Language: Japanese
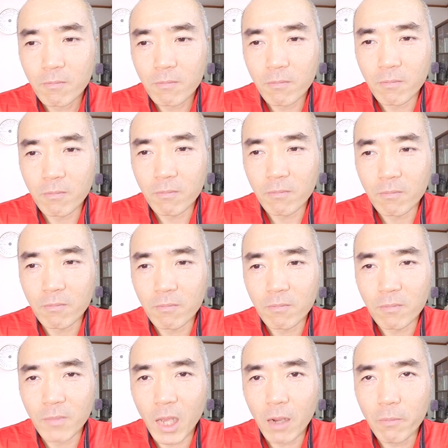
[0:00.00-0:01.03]
う
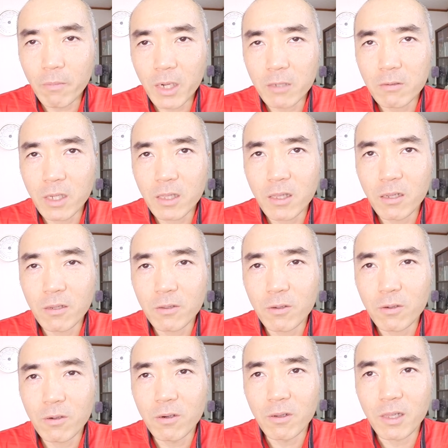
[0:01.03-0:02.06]
ん、あんまり売れてる
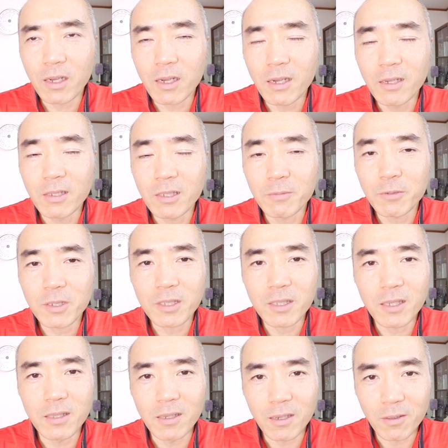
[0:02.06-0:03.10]
ような感じもしな
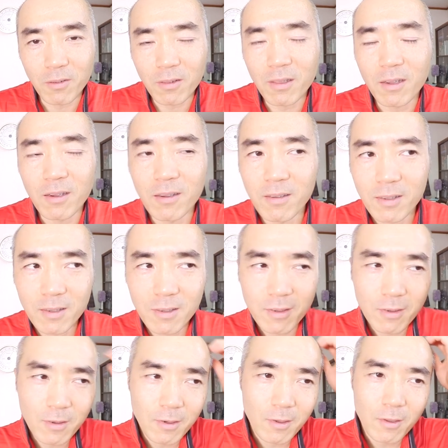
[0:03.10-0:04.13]
いんだけどさ。
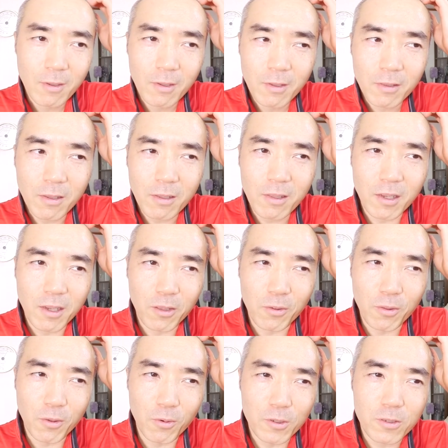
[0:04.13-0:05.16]
なんだけ
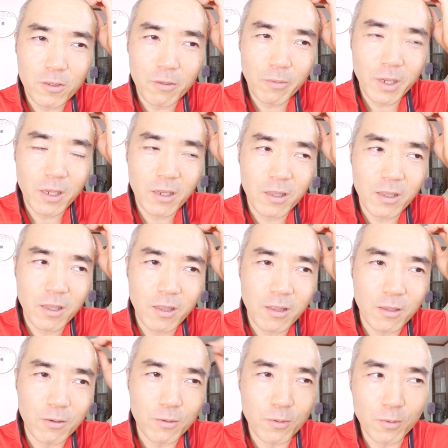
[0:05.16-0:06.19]
どね、お勤め品になっ
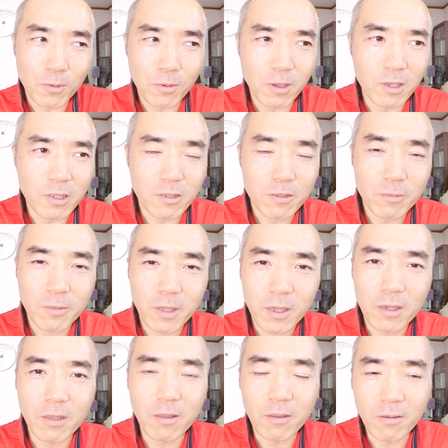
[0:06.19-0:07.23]
てることが一度も
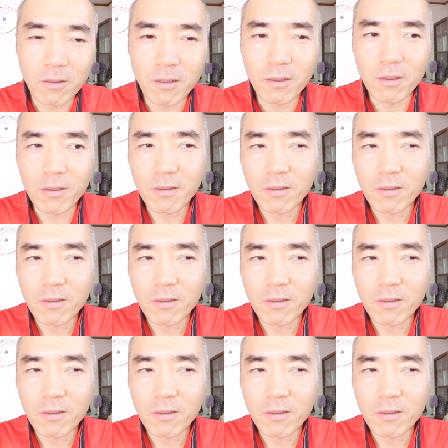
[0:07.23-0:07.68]
ないんだよね。